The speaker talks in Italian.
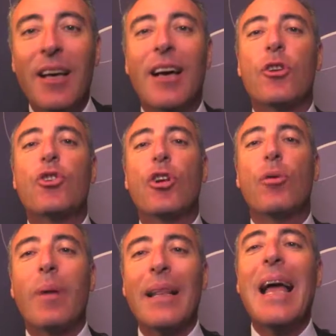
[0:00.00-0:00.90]
Regione
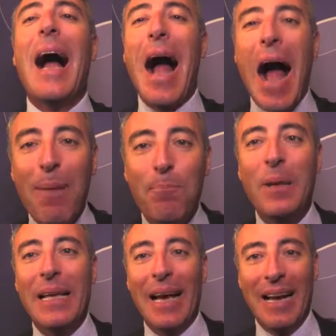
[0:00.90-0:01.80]
Lombardia
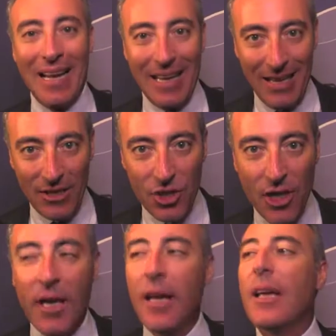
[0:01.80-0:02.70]
applica la legge,